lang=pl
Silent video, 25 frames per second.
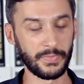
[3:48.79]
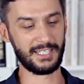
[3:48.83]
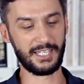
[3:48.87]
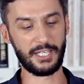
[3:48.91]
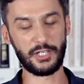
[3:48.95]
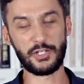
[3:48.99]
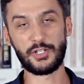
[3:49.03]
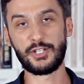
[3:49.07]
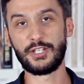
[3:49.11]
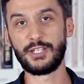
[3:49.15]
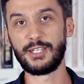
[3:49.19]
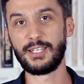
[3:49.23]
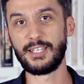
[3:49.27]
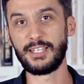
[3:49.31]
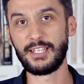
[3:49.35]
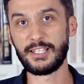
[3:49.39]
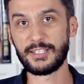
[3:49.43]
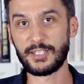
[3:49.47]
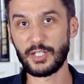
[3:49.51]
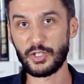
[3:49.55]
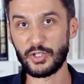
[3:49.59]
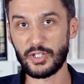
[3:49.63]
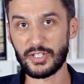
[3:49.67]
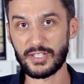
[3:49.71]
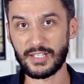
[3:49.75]
Jeśli
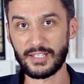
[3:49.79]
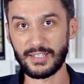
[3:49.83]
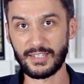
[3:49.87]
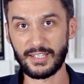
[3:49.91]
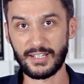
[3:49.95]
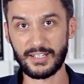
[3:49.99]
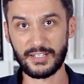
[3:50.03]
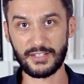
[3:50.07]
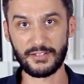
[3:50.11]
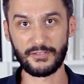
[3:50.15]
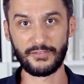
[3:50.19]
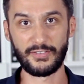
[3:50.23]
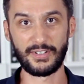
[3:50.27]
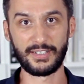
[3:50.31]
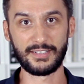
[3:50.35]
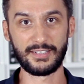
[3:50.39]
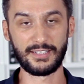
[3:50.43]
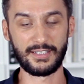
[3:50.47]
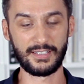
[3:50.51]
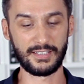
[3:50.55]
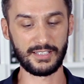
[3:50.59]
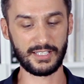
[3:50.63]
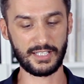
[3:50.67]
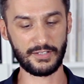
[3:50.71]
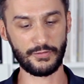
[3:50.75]
jesteście
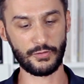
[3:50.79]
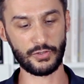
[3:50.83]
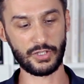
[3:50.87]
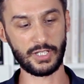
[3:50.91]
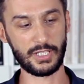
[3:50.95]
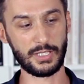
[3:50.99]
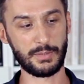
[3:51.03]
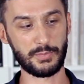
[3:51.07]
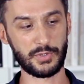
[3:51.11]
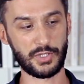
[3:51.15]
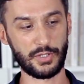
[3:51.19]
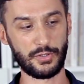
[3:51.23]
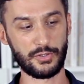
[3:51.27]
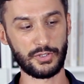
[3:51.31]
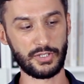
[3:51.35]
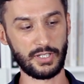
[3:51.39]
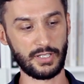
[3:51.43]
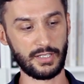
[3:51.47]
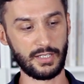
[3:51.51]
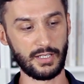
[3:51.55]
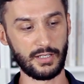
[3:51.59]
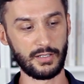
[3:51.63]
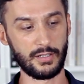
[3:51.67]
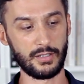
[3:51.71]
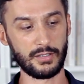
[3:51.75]
zainteresowani stworzeniem czegoś
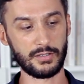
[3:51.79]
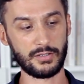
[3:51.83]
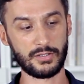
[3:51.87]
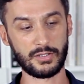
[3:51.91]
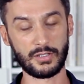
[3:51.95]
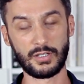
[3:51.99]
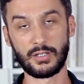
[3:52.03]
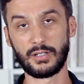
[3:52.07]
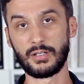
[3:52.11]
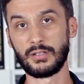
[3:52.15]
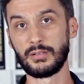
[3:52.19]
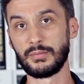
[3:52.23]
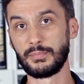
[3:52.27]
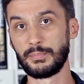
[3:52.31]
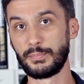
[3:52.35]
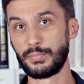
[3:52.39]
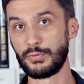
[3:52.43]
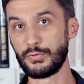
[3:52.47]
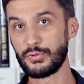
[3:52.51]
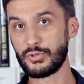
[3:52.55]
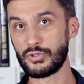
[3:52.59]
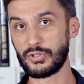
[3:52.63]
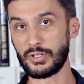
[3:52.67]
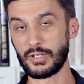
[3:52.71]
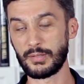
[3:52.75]
takiego, co
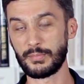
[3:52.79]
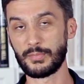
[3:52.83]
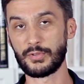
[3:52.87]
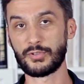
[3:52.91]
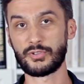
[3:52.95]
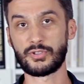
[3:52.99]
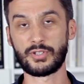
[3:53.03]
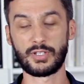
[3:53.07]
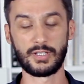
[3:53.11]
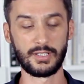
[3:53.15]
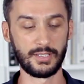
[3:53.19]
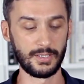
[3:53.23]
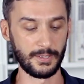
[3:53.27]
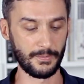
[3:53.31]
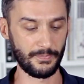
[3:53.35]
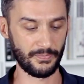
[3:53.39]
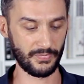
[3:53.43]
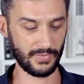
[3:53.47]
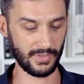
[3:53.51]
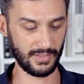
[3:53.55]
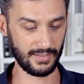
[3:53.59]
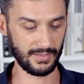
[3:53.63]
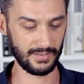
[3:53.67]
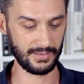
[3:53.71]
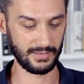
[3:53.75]
później może
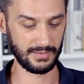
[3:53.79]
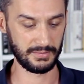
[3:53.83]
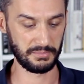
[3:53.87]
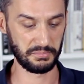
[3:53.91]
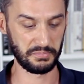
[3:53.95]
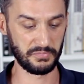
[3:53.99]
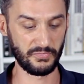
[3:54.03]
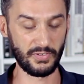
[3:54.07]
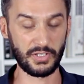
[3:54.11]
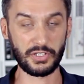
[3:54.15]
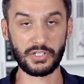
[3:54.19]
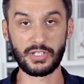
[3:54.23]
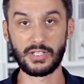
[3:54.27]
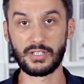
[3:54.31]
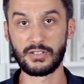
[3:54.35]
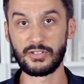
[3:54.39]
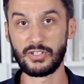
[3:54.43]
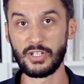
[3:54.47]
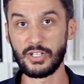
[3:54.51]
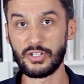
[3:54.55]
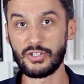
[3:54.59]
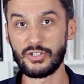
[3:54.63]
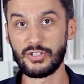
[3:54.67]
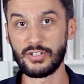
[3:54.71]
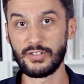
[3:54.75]
E, wasze
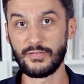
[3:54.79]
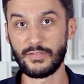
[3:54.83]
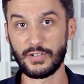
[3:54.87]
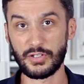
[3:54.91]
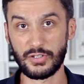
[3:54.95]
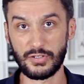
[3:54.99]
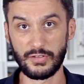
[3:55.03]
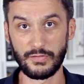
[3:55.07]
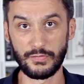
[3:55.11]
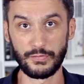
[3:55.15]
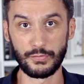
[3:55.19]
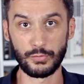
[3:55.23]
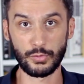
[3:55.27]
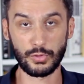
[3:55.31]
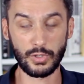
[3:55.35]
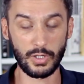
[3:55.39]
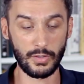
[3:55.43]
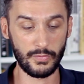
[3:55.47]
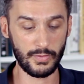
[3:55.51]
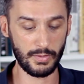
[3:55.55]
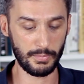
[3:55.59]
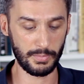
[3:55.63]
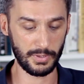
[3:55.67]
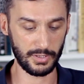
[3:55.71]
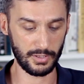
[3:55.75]
dzieci, Wasi
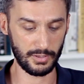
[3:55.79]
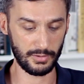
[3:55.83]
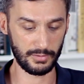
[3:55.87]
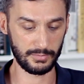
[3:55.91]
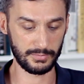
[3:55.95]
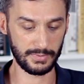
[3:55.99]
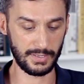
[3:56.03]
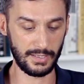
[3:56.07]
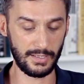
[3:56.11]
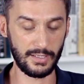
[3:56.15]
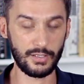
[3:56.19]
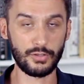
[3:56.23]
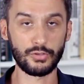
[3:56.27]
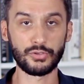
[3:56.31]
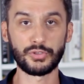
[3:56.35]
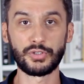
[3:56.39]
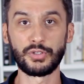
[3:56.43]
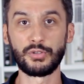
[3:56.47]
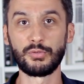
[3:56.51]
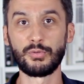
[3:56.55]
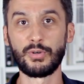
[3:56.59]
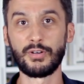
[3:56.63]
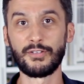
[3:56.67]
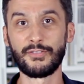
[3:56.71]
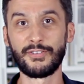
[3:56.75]
wnukowie będą dalej
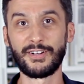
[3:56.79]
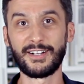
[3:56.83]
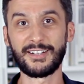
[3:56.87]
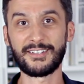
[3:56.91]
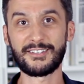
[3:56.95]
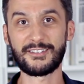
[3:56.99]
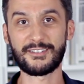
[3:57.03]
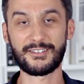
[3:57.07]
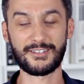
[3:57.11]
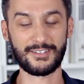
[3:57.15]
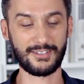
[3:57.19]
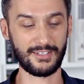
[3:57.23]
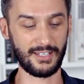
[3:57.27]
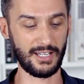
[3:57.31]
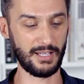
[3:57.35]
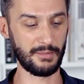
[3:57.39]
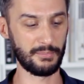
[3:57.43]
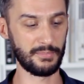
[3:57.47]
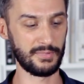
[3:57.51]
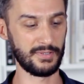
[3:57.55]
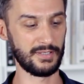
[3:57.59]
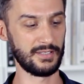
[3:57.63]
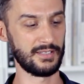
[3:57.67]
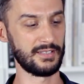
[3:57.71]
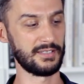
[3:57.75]
kontynuować,
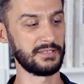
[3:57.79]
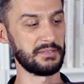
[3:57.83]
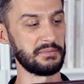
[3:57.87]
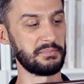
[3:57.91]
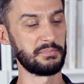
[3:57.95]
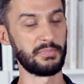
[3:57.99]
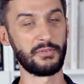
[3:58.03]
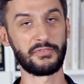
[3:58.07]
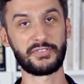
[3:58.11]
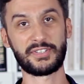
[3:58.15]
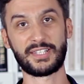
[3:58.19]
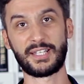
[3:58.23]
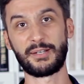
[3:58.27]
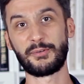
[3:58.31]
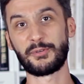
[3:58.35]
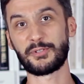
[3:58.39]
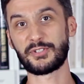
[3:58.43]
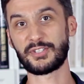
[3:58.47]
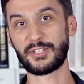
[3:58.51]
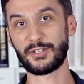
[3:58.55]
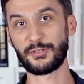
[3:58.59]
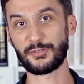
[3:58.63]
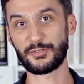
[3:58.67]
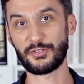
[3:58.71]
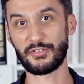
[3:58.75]
aby powstało
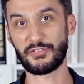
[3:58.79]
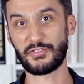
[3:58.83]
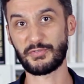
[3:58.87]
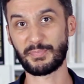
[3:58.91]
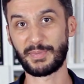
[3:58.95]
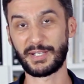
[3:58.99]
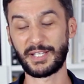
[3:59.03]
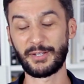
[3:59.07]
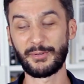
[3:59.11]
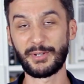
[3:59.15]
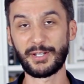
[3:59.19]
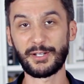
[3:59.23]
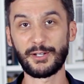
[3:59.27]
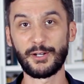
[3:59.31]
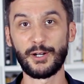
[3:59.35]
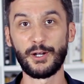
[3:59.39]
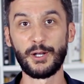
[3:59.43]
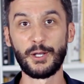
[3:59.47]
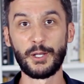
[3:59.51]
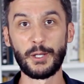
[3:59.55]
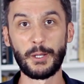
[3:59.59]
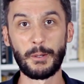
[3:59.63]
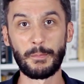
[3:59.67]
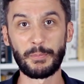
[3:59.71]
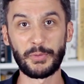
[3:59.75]
z tego coś wspaniałego,
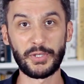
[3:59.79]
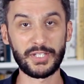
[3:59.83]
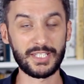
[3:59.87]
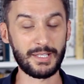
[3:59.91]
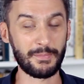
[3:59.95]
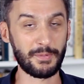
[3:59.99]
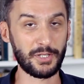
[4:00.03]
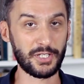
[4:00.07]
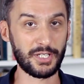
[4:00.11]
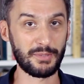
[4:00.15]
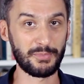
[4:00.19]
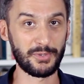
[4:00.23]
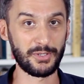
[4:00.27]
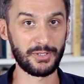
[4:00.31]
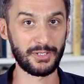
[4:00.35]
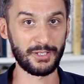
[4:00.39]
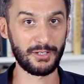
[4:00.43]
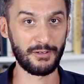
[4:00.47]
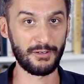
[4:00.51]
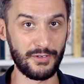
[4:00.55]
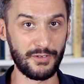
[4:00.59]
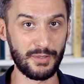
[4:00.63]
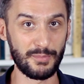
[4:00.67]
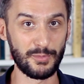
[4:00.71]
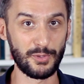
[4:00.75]
to zapraszam do
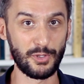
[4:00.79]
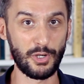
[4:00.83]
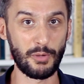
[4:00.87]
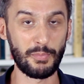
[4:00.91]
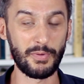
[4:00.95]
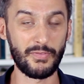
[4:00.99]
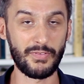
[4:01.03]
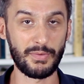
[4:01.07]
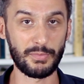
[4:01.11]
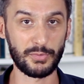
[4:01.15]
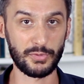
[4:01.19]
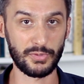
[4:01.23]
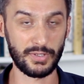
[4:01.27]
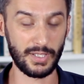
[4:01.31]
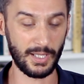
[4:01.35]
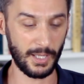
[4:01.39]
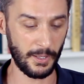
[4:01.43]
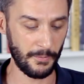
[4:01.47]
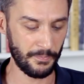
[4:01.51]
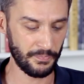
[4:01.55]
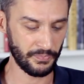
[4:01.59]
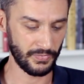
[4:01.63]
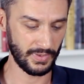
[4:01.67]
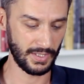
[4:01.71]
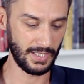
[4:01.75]
filmu. Opowiem tutaj,
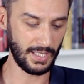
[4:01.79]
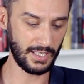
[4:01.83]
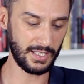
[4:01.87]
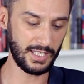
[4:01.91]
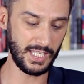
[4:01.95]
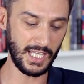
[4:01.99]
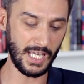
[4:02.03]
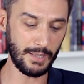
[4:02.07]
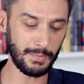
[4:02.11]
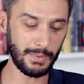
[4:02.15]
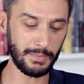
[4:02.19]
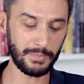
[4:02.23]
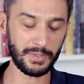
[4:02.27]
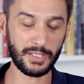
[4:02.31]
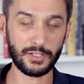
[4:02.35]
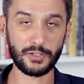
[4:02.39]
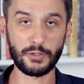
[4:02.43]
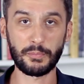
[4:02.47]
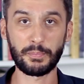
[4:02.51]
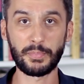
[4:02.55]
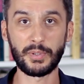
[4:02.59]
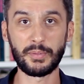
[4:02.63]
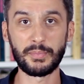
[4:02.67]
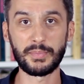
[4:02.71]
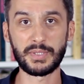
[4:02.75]
jaki ja mam na
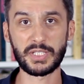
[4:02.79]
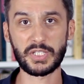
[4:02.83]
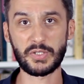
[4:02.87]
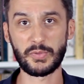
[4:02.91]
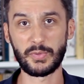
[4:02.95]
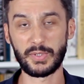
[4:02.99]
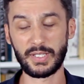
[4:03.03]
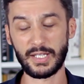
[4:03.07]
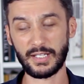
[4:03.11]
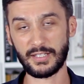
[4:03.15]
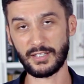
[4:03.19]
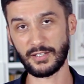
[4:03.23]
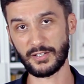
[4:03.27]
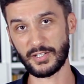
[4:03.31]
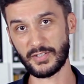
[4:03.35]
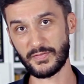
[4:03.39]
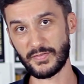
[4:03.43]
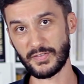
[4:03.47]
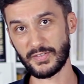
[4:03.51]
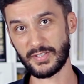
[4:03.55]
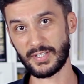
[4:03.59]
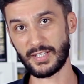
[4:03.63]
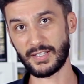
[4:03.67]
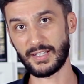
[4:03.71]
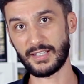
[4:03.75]
to pomysł, jakie
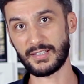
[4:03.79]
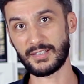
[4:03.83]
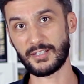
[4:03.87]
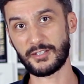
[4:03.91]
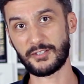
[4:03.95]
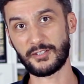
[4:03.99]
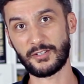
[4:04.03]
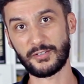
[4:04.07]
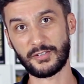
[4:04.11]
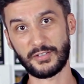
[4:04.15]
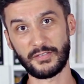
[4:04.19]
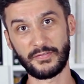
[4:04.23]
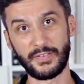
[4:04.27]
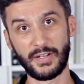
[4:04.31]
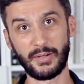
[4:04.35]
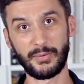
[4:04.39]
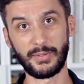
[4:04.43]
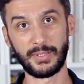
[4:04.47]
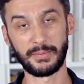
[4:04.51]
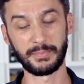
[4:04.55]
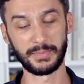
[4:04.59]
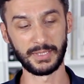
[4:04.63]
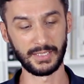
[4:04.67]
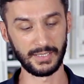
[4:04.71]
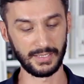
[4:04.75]
rozwiązania
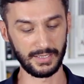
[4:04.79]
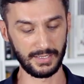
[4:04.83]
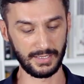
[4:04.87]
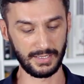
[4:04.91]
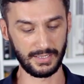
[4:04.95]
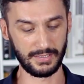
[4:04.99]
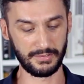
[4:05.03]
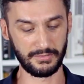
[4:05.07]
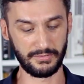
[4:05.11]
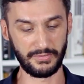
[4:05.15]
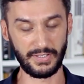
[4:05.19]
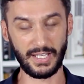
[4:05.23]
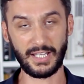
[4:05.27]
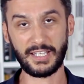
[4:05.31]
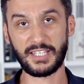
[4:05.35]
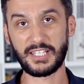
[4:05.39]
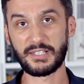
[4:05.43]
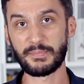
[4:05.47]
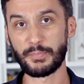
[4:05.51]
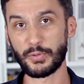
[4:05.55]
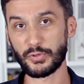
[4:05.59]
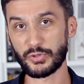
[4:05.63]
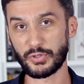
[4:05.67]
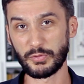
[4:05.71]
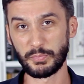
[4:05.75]
zastosowałem, w jaki
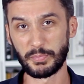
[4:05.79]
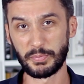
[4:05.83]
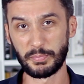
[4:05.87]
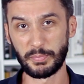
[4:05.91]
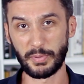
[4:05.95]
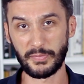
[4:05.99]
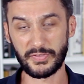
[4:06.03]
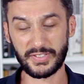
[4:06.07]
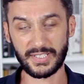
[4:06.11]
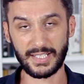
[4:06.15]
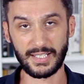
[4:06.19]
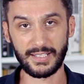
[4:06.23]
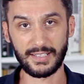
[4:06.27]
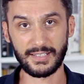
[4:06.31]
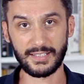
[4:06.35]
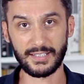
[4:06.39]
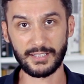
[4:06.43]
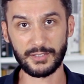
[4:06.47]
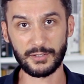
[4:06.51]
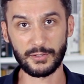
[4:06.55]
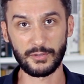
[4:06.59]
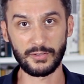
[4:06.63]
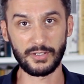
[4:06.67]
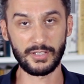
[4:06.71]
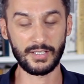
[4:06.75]
sposób powstaje
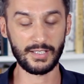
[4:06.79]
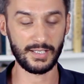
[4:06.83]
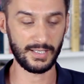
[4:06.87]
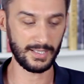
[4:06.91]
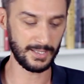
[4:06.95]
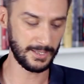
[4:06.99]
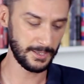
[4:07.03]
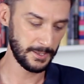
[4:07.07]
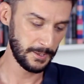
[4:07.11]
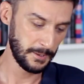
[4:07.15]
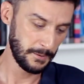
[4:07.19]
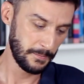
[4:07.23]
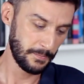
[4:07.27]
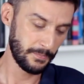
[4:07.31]
ta kronika.